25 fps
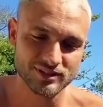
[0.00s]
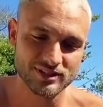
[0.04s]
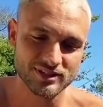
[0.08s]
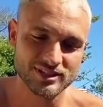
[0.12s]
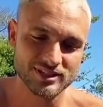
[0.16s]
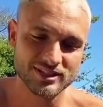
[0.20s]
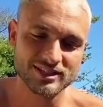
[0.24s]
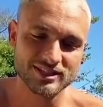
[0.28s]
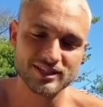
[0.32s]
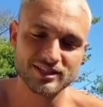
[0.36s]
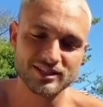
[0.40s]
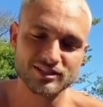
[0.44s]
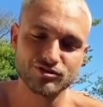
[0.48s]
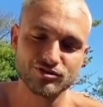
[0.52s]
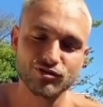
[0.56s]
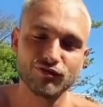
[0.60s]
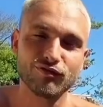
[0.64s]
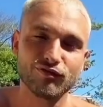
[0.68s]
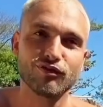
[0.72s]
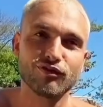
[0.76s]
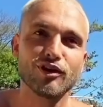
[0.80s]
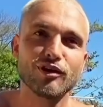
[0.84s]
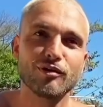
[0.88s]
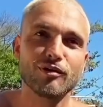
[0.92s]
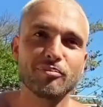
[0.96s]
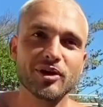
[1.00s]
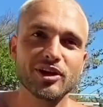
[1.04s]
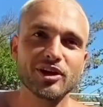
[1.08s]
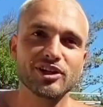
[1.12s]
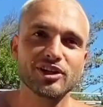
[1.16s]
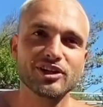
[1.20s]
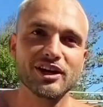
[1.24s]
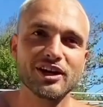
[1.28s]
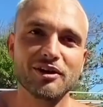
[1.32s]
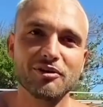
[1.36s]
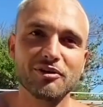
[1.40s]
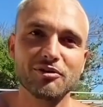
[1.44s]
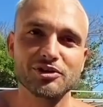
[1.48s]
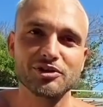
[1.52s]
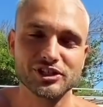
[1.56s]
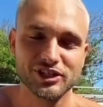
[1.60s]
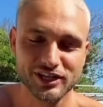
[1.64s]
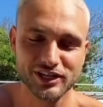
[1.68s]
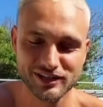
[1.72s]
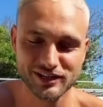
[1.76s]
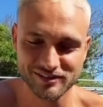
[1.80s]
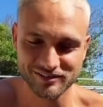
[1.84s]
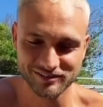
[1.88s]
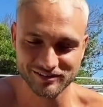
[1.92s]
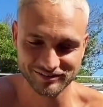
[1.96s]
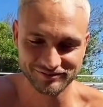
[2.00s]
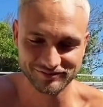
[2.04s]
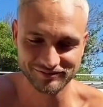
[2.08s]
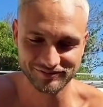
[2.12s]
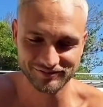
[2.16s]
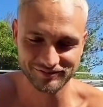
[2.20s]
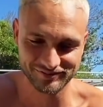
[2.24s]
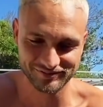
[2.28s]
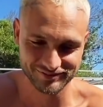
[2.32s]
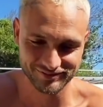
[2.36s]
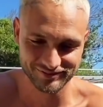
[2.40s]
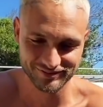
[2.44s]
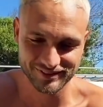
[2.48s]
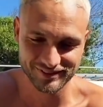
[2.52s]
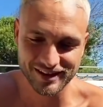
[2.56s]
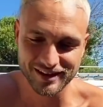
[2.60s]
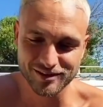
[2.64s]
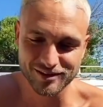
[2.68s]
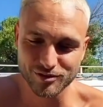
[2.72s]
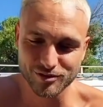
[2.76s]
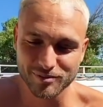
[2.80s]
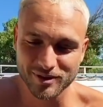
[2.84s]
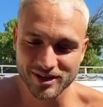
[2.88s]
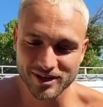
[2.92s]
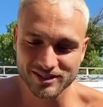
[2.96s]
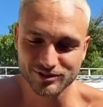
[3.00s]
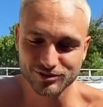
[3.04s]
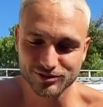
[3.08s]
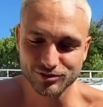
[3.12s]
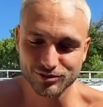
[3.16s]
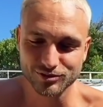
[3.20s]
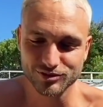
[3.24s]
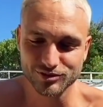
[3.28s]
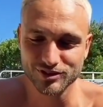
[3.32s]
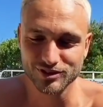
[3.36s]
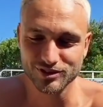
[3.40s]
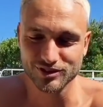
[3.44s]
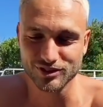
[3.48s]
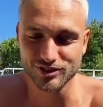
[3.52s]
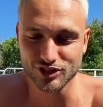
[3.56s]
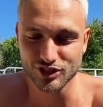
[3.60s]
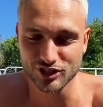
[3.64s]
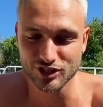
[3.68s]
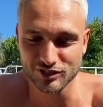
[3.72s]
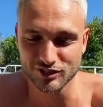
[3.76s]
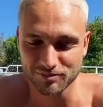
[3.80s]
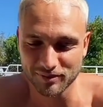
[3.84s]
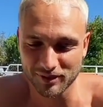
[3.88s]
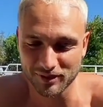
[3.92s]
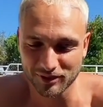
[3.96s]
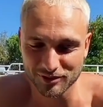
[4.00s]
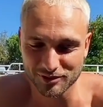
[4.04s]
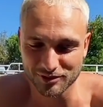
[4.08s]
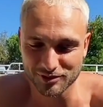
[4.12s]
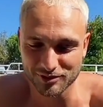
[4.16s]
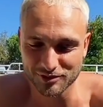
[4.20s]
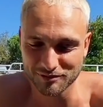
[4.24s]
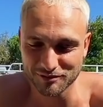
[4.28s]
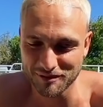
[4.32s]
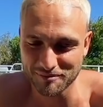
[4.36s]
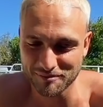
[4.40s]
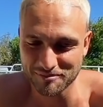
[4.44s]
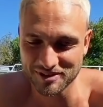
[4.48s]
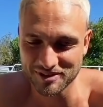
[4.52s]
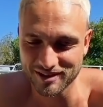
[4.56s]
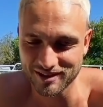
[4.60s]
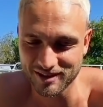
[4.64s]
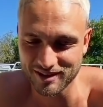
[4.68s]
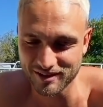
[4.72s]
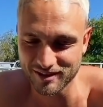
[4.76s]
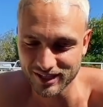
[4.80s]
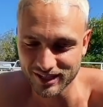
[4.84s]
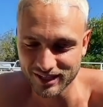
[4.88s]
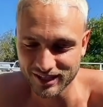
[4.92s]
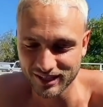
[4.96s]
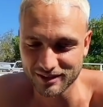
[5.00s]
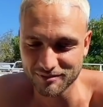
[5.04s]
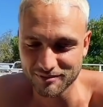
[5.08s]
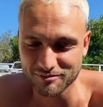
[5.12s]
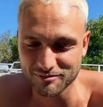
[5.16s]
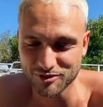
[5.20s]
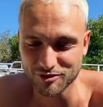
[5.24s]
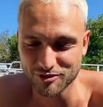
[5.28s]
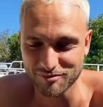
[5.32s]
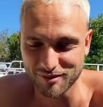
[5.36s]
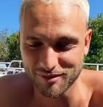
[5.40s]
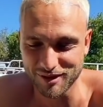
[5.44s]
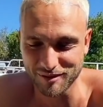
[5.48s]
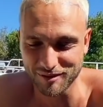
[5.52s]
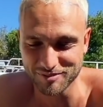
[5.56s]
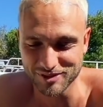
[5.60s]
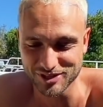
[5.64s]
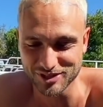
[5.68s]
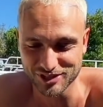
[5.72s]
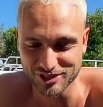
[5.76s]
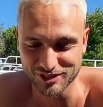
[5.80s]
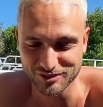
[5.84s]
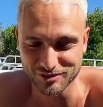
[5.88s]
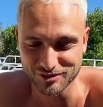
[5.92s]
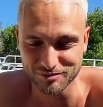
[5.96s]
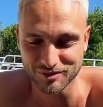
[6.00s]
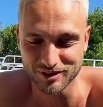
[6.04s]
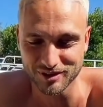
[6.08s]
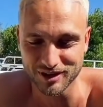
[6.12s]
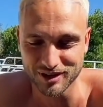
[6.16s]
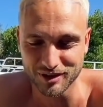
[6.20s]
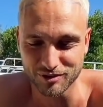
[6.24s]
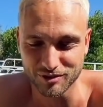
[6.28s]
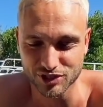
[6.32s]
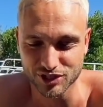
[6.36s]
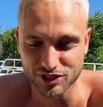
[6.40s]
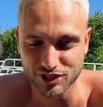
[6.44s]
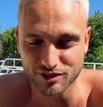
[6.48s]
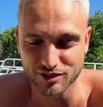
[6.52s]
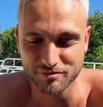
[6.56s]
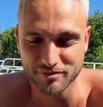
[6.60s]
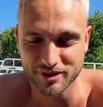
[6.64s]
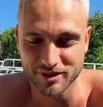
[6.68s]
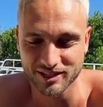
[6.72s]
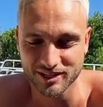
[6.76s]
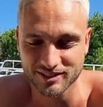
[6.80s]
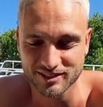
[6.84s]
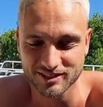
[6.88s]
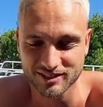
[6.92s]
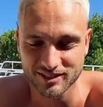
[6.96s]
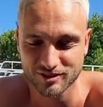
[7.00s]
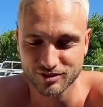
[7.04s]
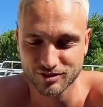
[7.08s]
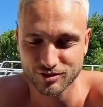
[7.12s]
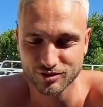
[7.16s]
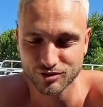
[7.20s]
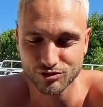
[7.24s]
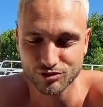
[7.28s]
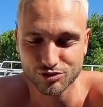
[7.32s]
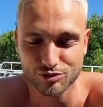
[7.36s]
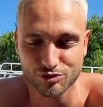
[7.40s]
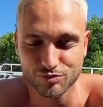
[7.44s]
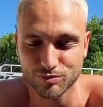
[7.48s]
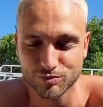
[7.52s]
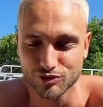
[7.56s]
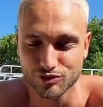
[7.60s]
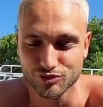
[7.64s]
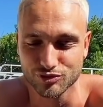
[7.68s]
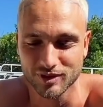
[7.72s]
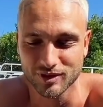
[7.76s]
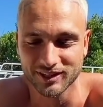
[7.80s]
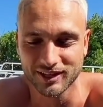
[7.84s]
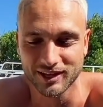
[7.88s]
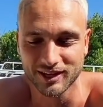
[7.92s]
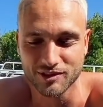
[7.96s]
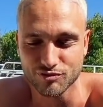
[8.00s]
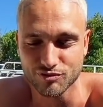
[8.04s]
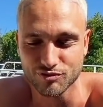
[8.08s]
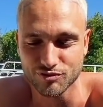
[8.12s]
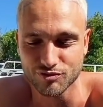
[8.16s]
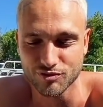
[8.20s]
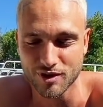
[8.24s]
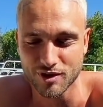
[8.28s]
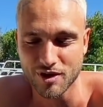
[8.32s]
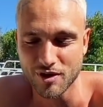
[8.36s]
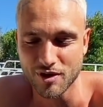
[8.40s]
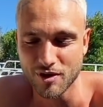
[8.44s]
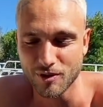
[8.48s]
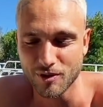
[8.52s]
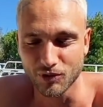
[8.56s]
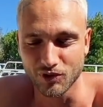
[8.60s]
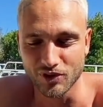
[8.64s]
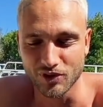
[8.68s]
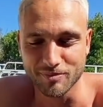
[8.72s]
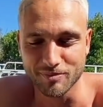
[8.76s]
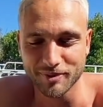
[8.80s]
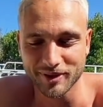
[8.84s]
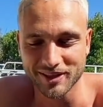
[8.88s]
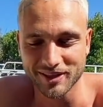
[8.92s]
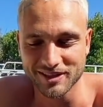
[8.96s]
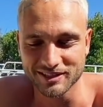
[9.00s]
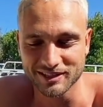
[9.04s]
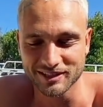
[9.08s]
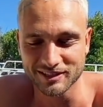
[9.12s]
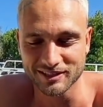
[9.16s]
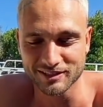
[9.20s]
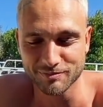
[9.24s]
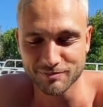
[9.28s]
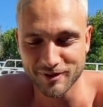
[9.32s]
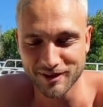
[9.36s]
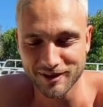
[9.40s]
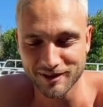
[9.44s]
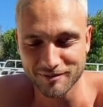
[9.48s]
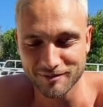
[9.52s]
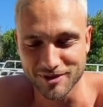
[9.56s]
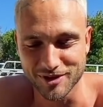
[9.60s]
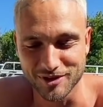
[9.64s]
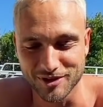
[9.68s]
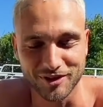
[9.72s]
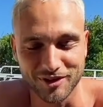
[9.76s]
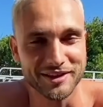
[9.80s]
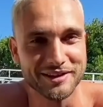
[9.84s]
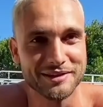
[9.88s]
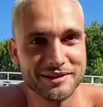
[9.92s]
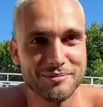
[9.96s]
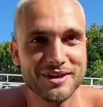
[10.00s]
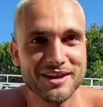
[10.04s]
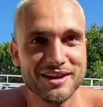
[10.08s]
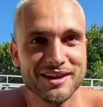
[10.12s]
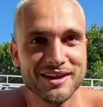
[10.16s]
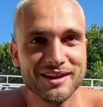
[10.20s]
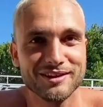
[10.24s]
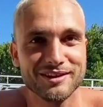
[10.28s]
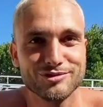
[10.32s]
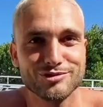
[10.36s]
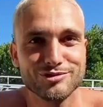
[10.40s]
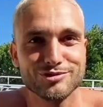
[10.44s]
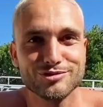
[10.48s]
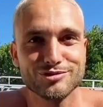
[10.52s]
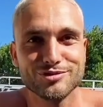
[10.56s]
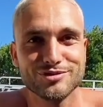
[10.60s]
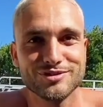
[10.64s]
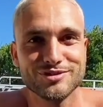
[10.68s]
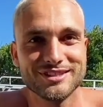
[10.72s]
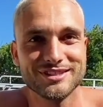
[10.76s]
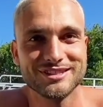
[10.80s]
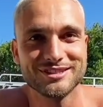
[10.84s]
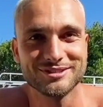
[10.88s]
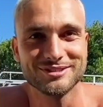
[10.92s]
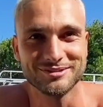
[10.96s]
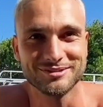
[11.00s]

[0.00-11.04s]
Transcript: Session vlog pêche à La Rochelle. Qu'est-ce qui se passe J'espère que tu vas bien. Avec un ami, on part pêcher depuis La Rochelle en mer. Si ça te tente, tu peux te joindre à nous. On n'est pas des experts, mais il y aura des bières et du saucisson.